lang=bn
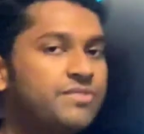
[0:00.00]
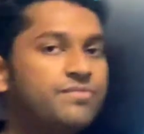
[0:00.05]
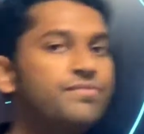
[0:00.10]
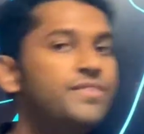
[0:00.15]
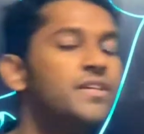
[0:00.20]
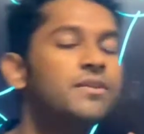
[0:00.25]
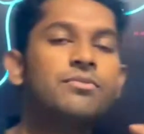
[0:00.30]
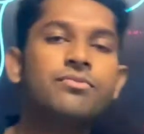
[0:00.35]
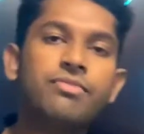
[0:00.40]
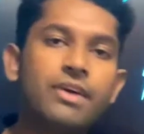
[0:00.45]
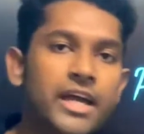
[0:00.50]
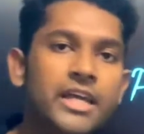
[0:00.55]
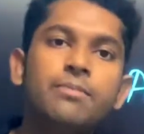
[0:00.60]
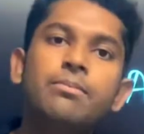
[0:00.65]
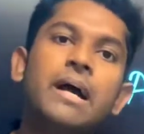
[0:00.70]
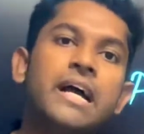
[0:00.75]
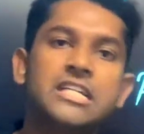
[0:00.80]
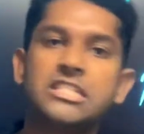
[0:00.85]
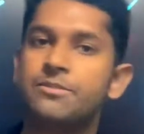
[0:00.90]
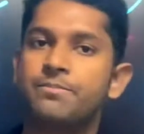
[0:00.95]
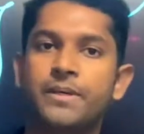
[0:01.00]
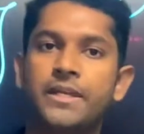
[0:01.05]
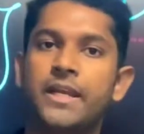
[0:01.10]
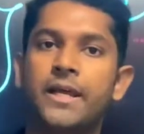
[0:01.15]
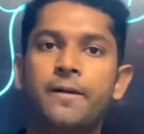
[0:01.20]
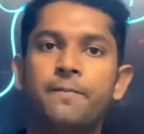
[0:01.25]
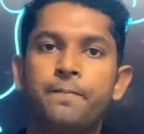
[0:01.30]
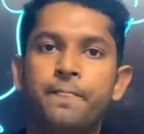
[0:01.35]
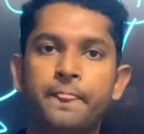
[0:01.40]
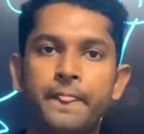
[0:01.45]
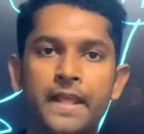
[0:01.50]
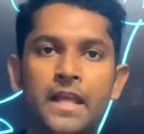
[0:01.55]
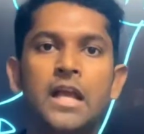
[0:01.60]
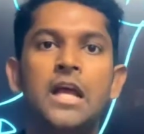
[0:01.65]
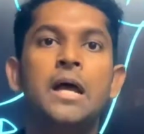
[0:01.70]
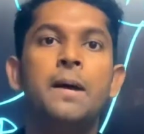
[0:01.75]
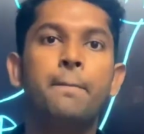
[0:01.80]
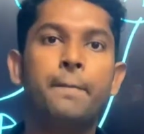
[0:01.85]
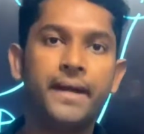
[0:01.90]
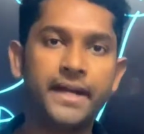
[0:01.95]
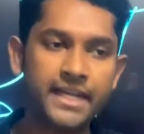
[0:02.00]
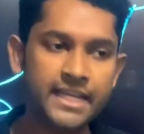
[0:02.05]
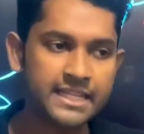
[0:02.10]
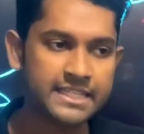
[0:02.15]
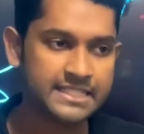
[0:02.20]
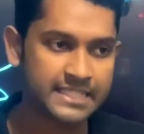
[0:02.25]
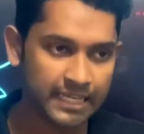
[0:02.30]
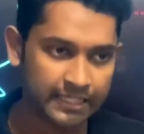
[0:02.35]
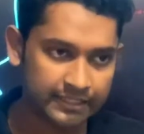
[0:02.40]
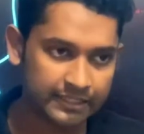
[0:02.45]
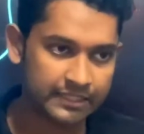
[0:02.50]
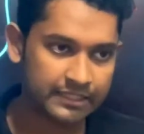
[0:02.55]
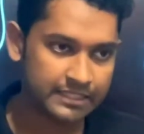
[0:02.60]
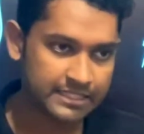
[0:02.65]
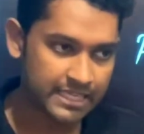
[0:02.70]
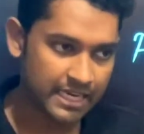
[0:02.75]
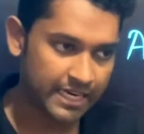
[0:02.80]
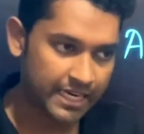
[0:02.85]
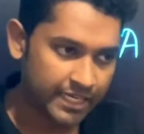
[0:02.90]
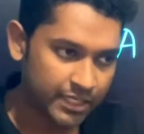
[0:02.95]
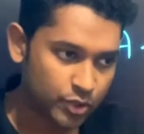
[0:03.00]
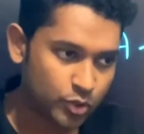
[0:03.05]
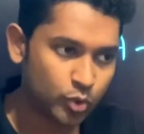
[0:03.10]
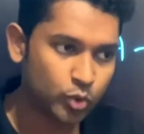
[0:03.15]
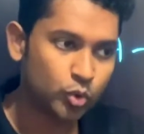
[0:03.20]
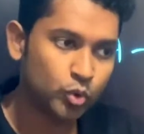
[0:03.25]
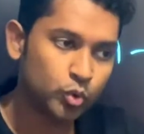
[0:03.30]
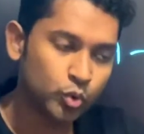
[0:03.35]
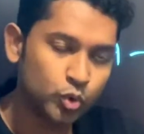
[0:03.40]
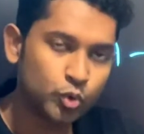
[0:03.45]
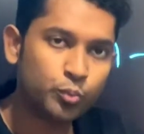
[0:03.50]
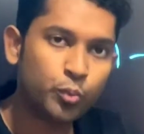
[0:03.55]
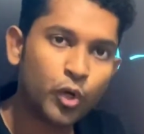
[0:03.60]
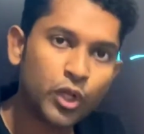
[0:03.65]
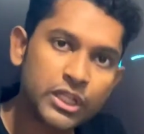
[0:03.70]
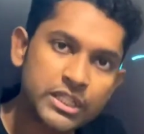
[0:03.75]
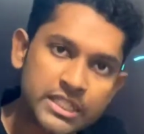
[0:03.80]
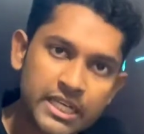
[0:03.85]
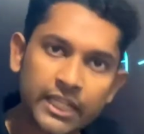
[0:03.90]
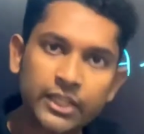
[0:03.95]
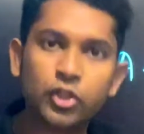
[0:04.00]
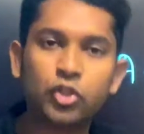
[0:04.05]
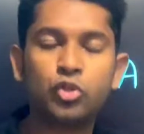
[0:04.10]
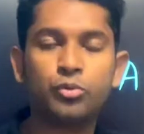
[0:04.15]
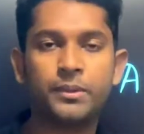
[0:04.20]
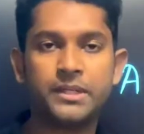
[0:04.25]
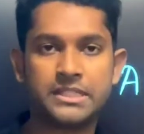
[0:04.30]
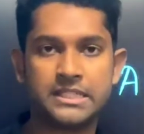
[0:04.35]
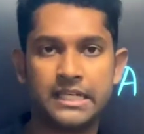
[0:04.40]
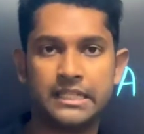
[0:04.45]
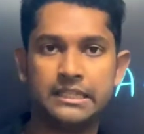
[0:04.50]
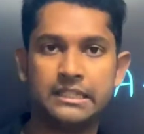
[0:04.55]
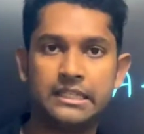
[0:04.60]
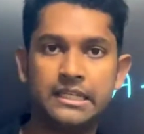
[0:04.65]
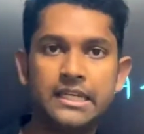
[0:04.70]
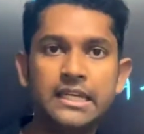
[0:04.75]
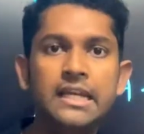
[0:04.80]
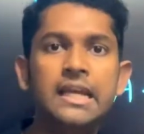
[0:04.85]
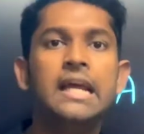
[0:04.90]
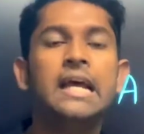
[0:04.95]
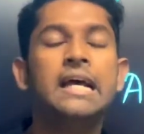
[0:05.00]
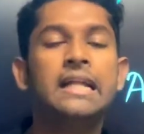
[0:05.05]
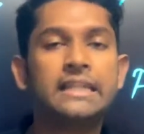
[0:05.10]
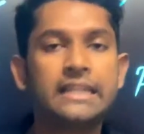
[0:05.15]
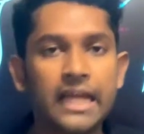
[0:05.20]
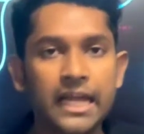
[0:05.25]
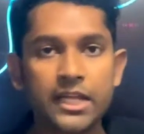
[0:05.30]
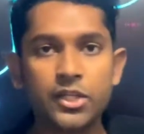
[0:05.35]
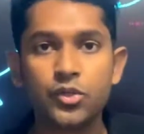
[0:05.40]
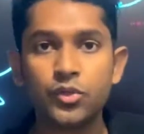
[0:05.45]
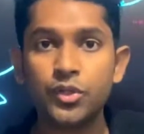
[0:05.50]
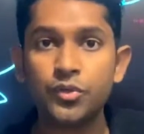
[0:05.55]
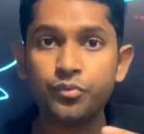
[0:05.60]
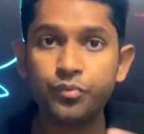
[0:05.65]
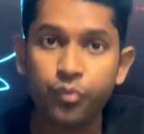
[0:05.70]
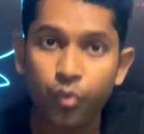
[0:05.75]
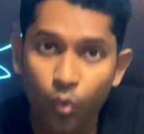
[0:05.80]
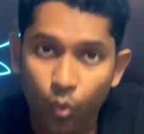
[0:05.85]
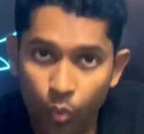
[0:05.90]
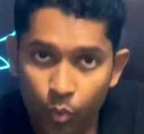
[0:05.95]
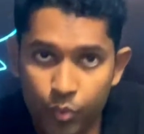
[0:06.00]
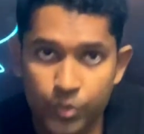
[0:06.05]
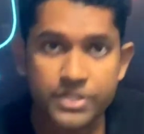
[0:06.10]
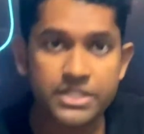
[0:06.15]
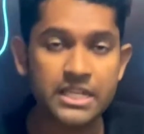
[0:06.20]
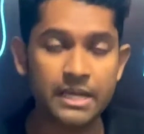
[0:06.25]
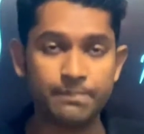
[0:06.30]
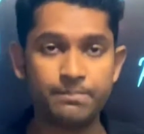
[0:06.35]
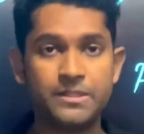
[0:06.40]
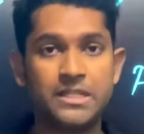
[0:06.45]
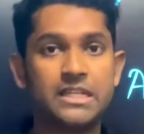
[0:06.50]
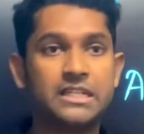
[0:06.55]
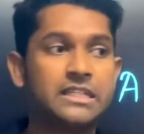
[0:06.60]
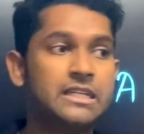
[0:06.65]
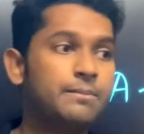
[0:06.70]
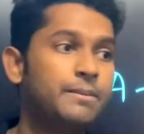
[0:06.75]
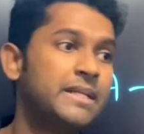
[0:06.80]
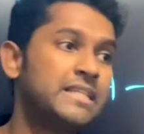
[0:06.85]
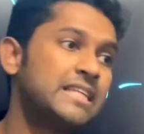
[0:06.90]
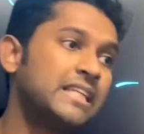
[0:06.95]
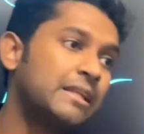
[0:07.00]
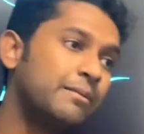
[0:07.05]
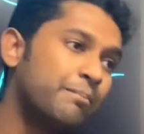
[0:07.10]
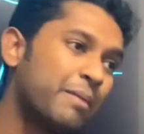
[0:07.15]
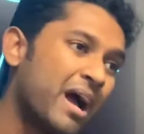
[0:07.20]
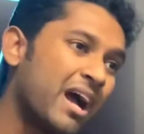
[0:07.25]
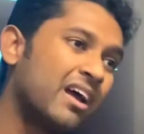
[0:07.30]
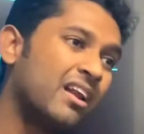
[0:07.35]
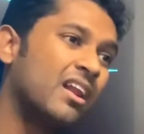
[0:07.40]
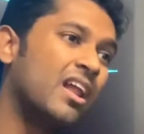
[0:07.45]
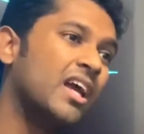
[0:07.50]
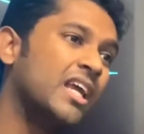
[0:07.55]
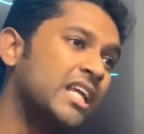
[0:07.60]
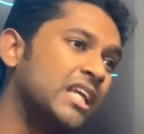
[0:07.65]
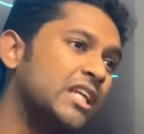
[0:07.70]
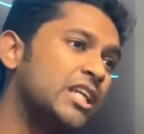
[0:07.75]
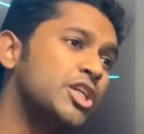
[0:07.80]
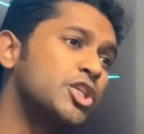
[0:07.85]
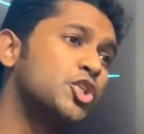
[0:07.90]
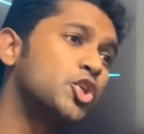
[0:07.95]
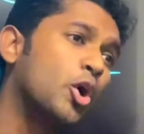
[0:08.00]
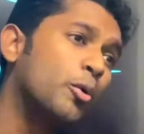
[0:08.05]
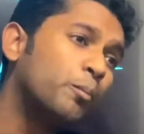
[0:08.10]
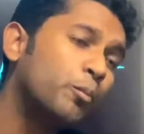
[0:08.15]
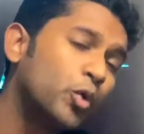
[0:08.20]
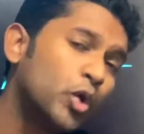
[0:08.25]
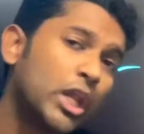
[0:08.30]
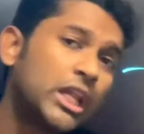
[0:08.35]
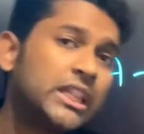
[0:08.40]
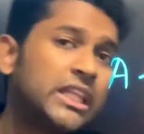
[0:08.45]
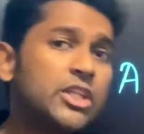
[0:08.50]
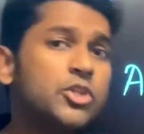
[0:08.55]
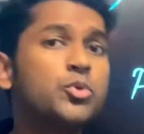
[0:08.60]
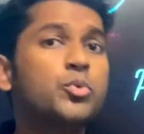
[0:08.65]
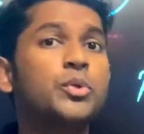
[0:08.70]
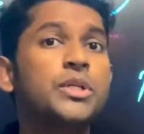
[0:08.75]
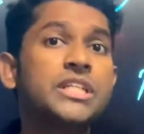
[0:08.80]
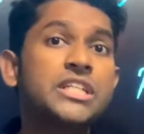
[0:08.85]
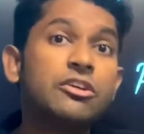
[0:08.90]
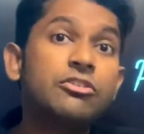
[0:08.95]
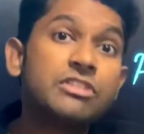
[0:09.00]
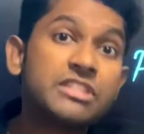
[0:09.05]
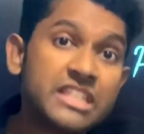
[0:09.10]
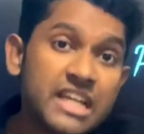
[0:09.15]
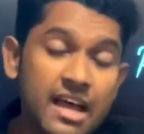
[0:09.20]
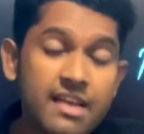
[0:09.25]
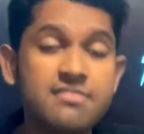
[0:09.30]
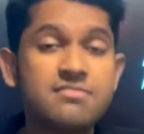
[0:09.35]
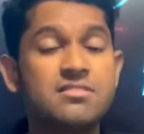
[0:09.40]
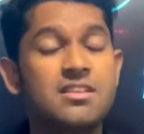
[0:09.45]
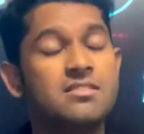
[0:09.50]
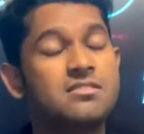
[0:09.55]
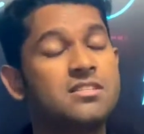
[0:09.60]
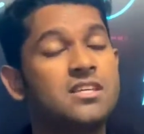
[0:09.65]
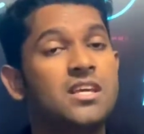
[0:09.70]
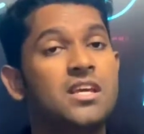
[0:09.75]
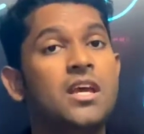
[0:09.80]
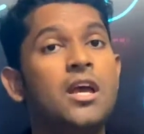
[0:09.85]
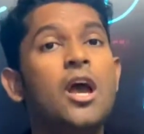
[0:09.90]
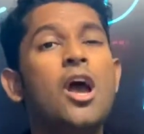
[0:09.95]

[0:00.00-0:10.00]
জিপিএ ফাইভ আসবে না মানে যারা একটু দুর্বল ছাত্র বা ছাত্রী তারা যদি ফোর সাবজেক্টে মানে যাদের বাংলা ইংলিশ একটু ছুটে যাওয়ার চান্স আছে